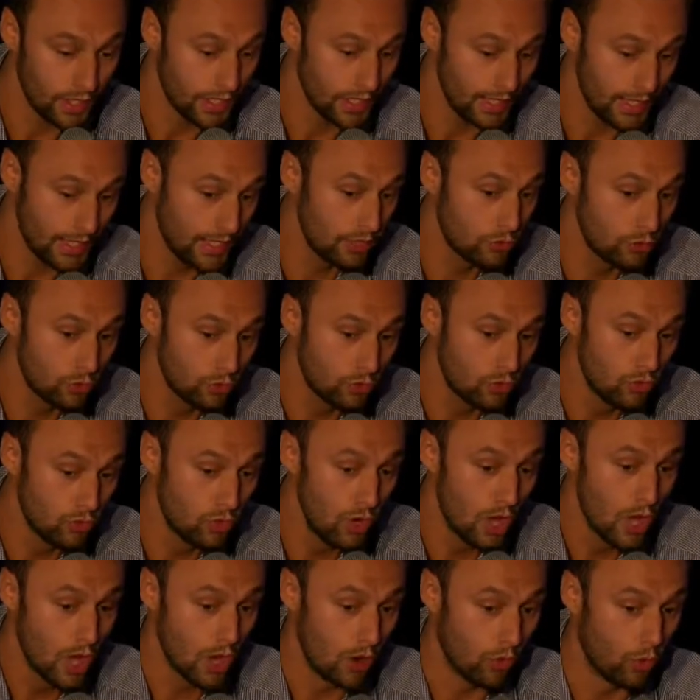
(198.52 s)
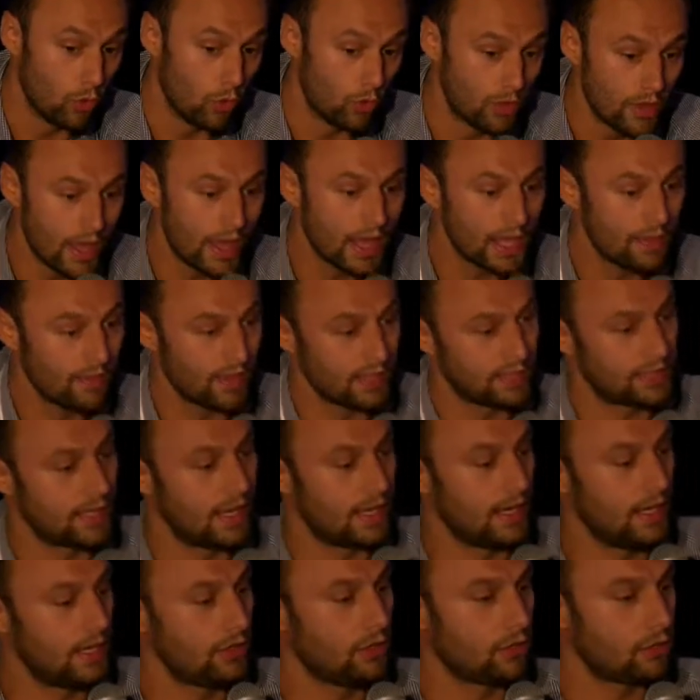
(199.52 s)
Et du coup, on arrive à
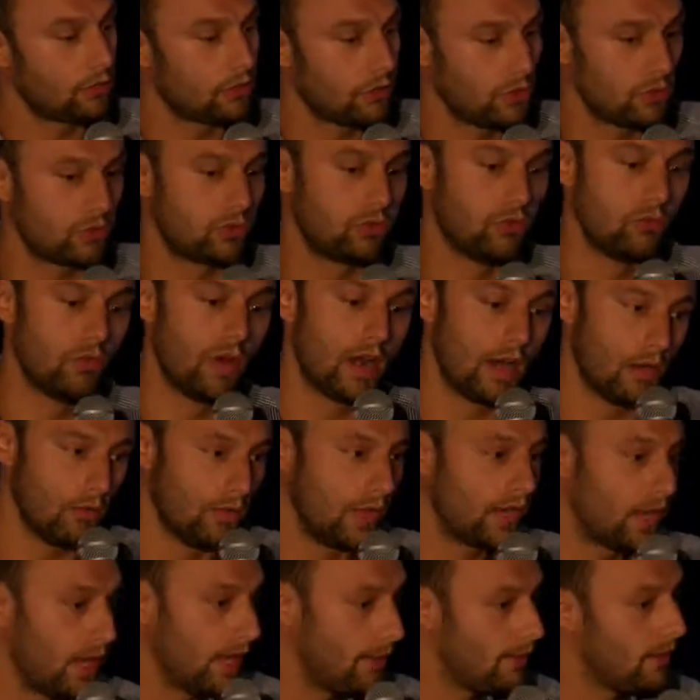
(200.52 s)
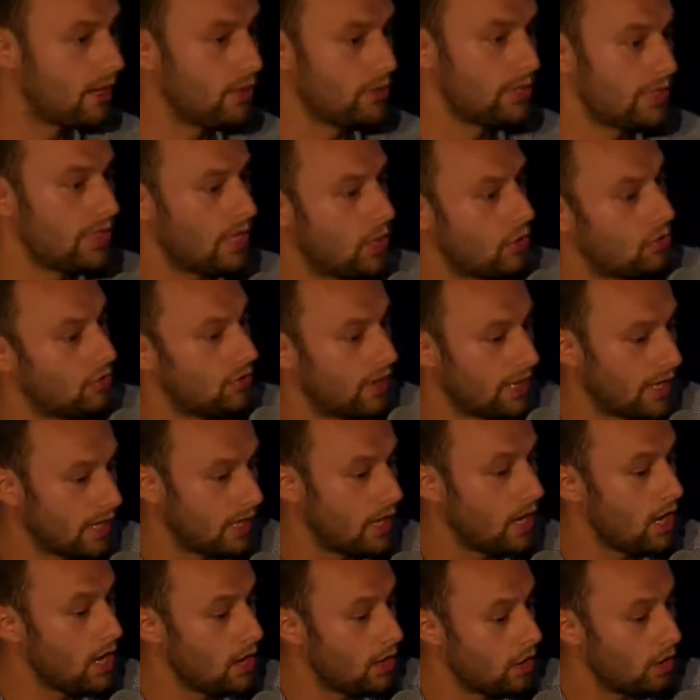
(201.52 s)
scaler dans le sens où voilà, on a quand même réussi à ouvrir
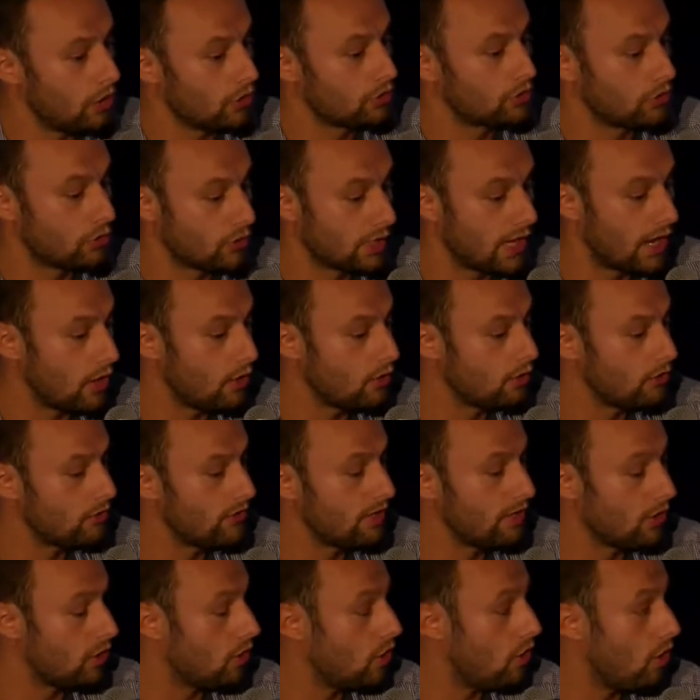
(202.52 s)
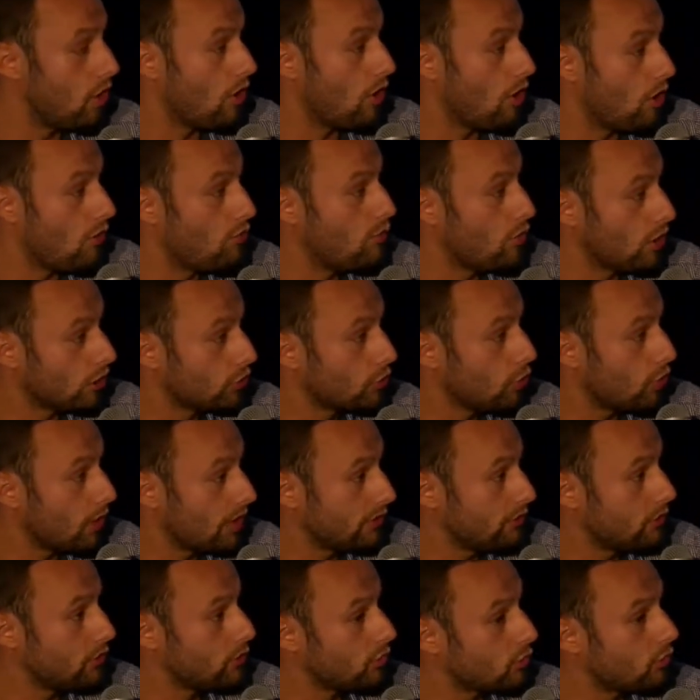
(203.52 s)
140 euh, villes en, moins de
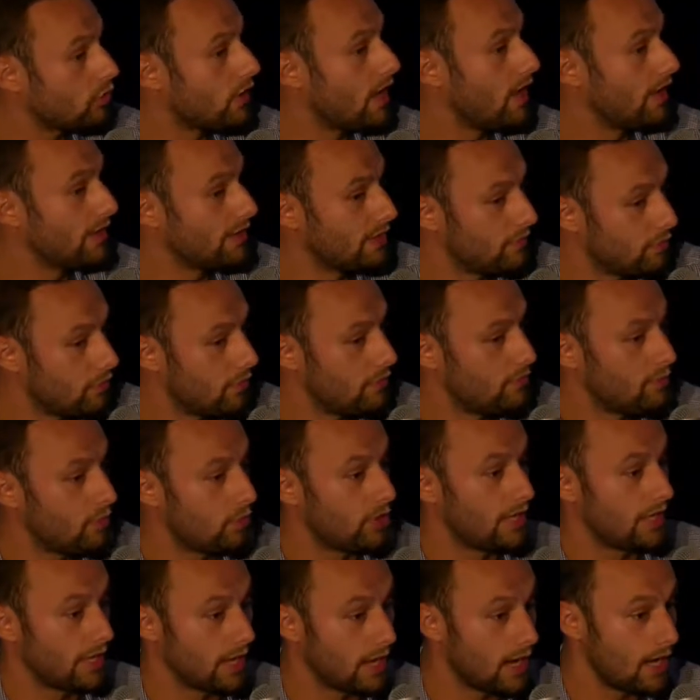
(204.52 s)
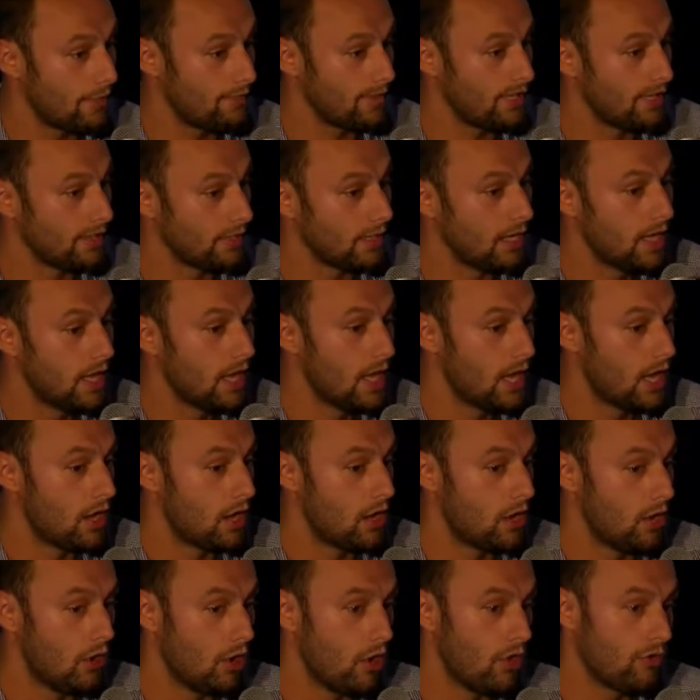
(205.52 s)
3 ans, donc on a un développement qui est rapide.
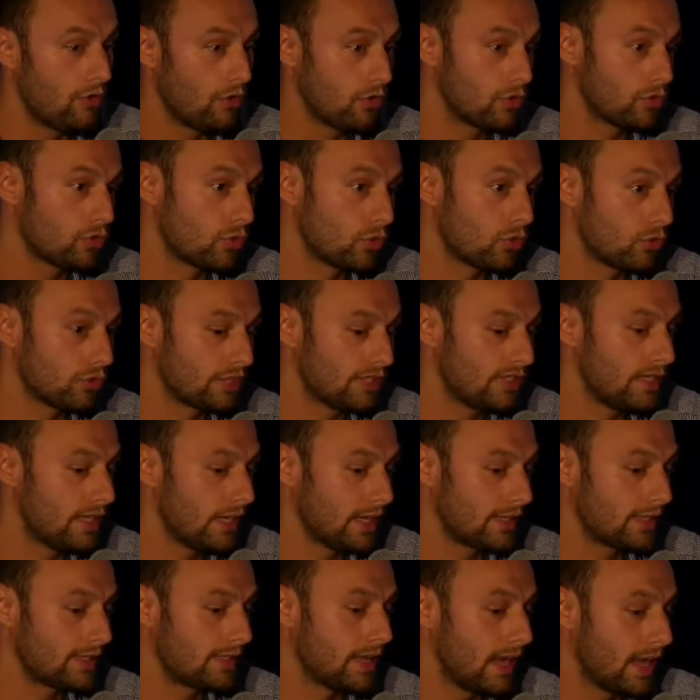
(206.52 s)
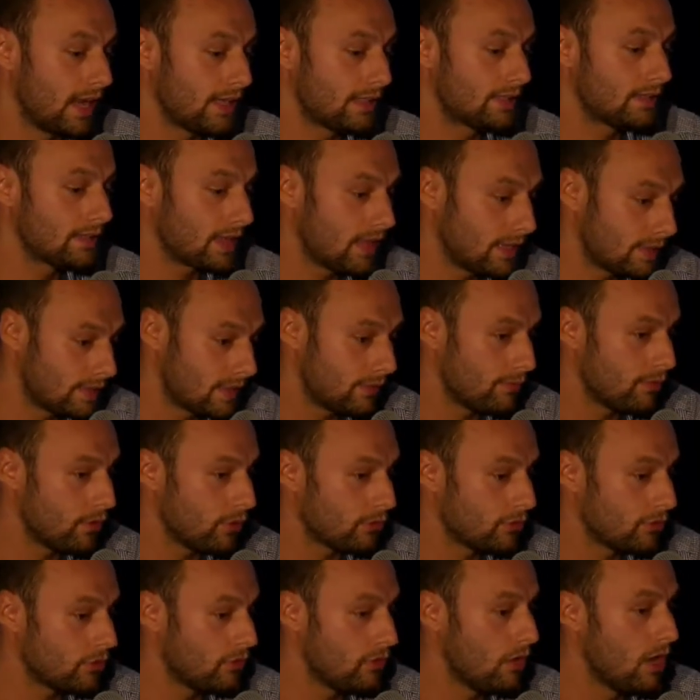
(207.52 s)
Euh, en revanche, on considère que ça reste très
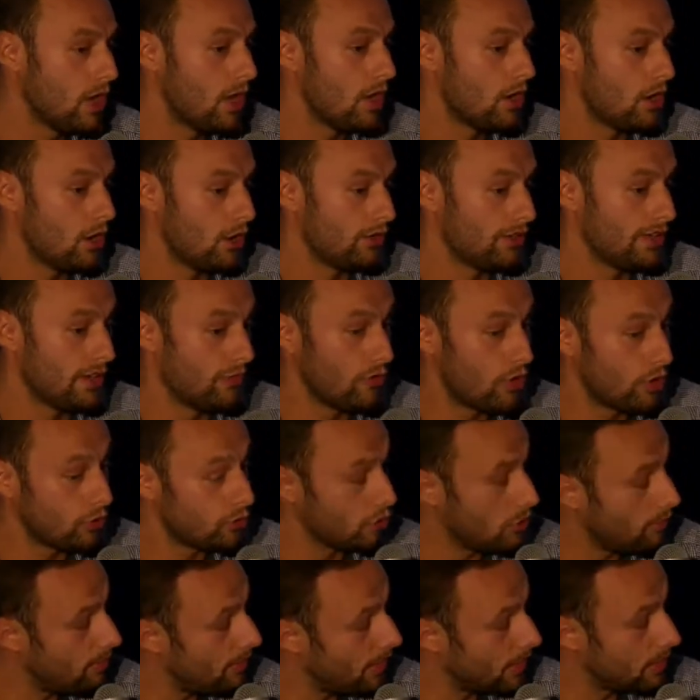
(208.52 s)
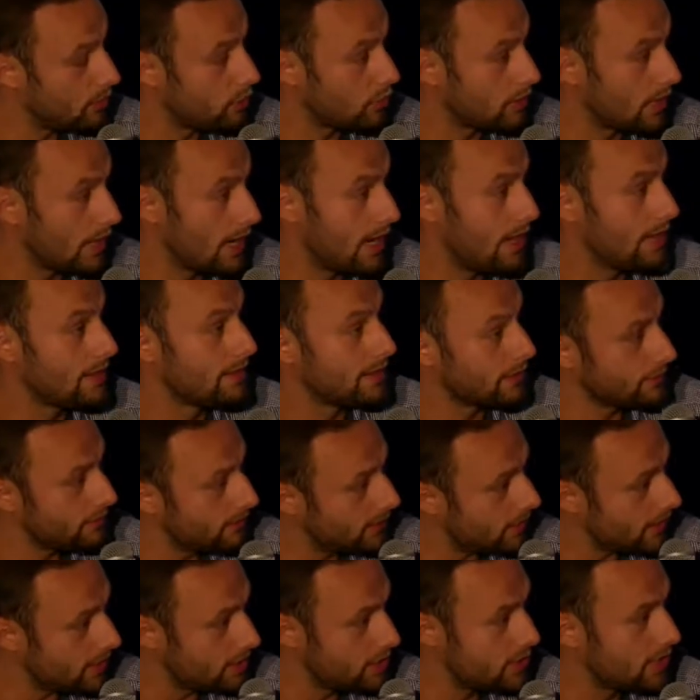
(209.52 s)
important euh, d'avoir une empreinte locale,
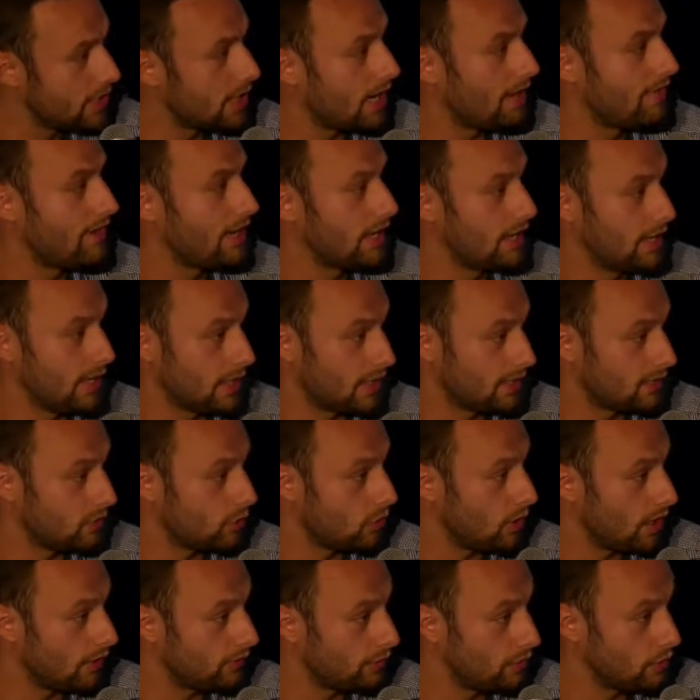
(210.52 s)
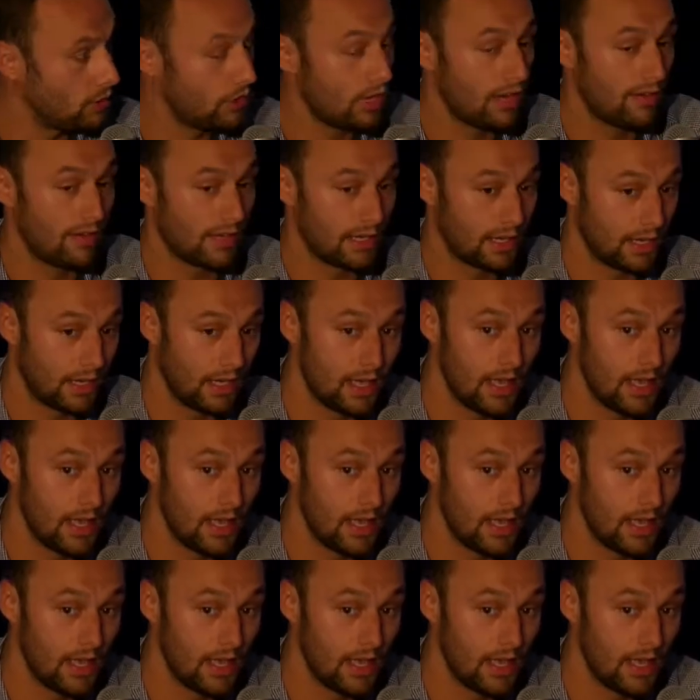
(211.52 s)
d'interagir avec les restaurateurs, avec